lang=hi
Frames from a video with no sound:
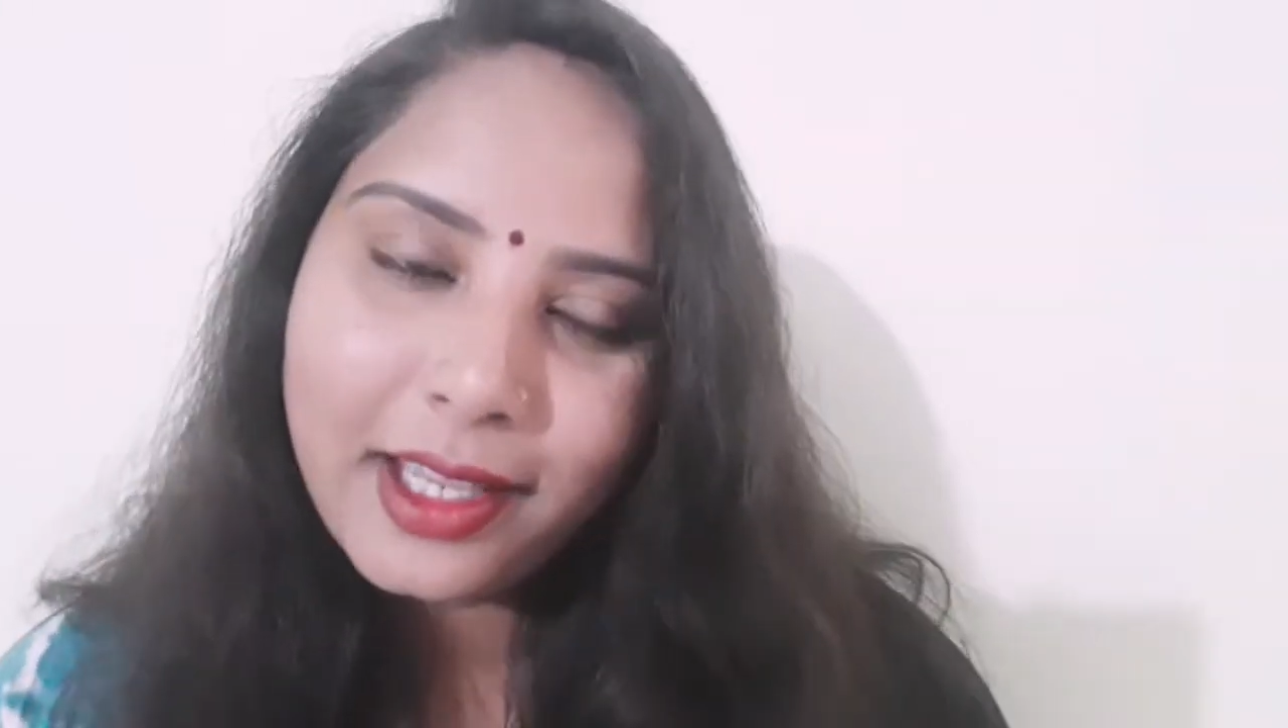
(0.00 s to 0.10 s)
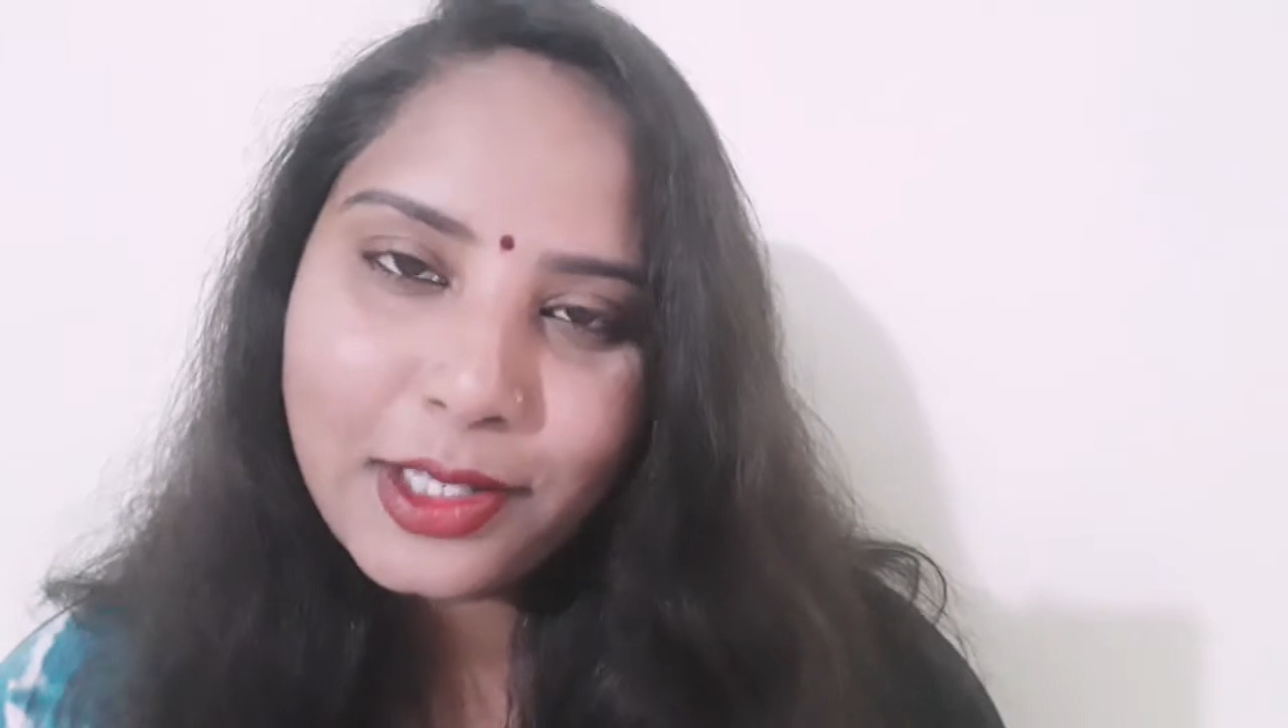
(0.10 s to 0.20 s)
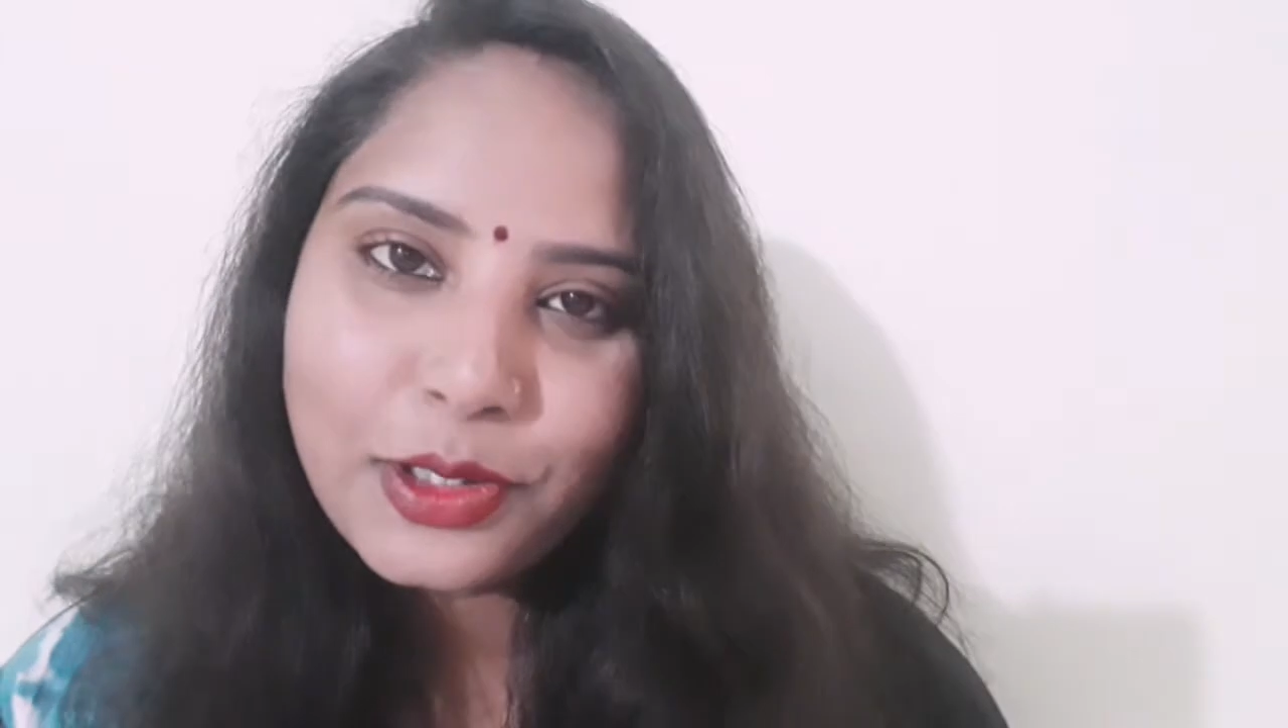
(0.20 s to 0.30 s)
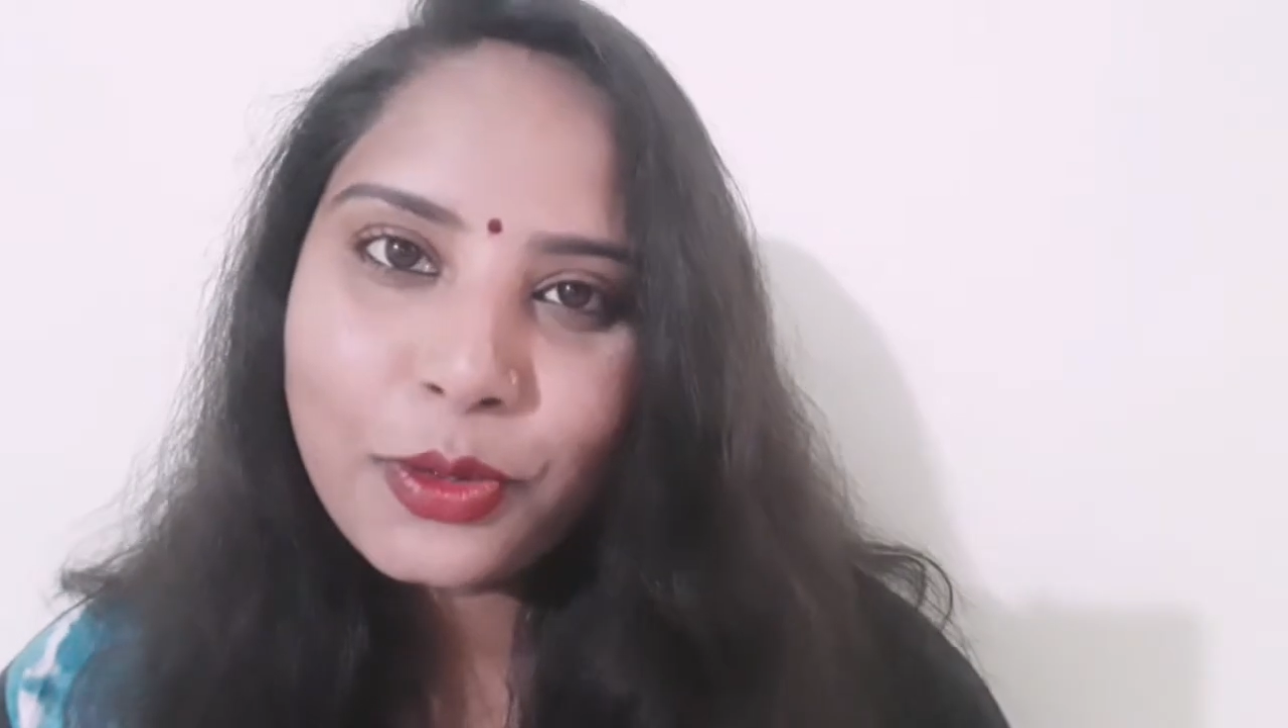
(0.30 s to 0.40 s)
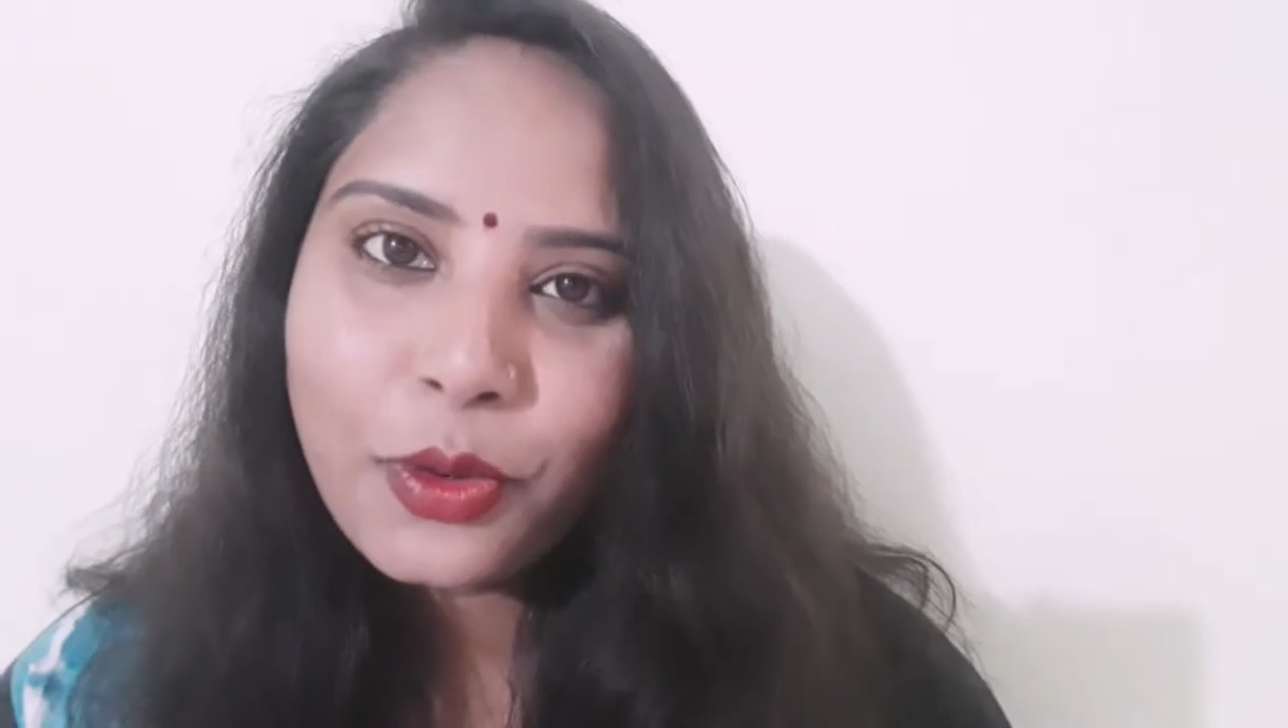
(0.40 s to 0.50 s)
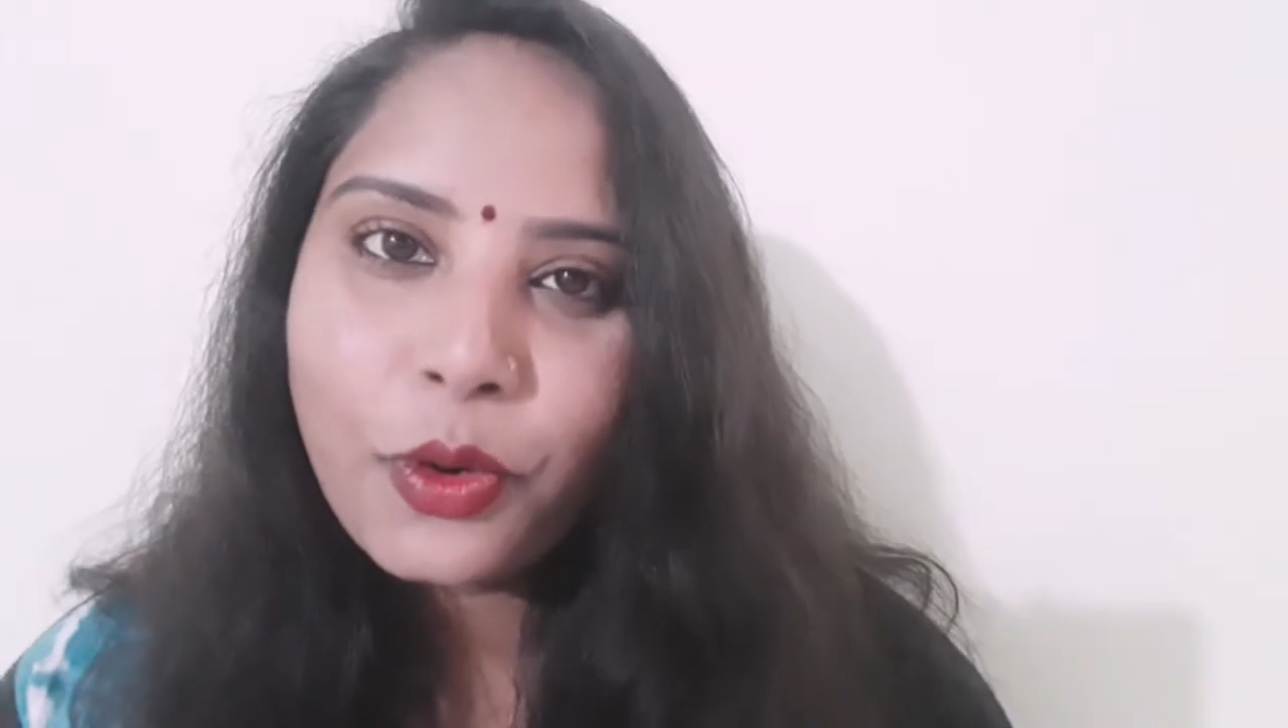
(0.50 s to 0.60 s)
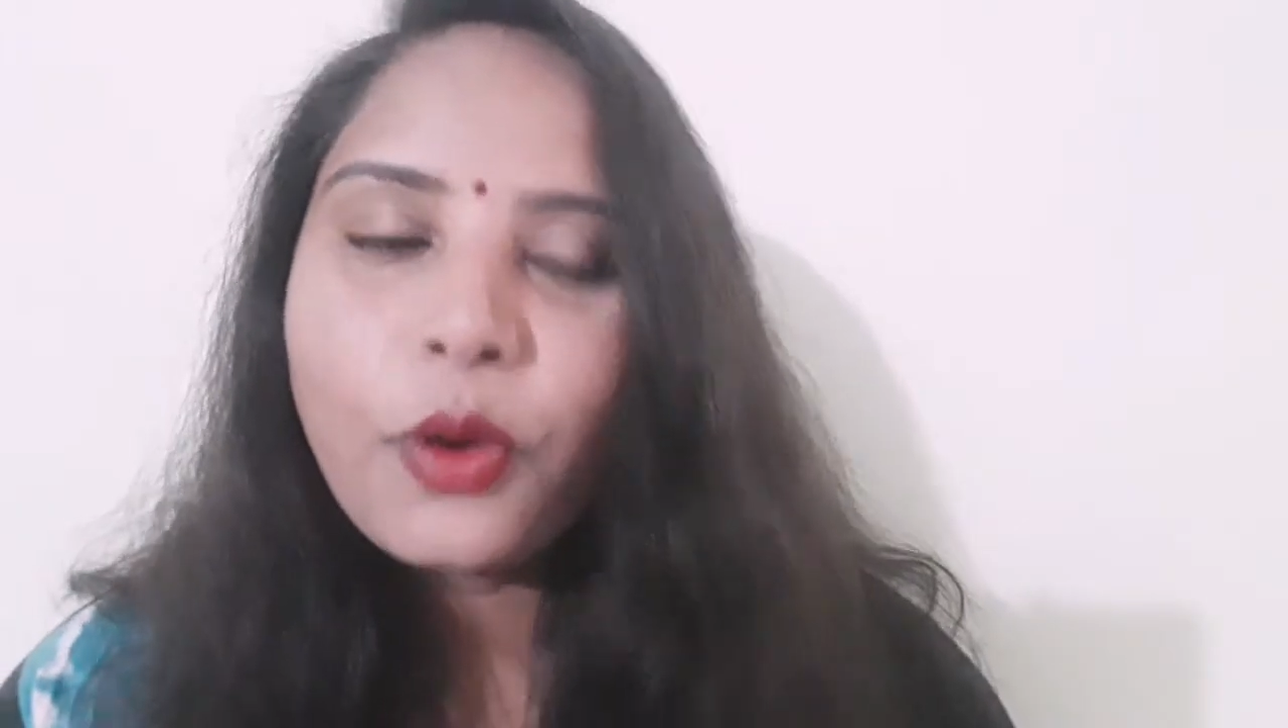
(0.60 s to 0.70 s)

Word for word: हैं सो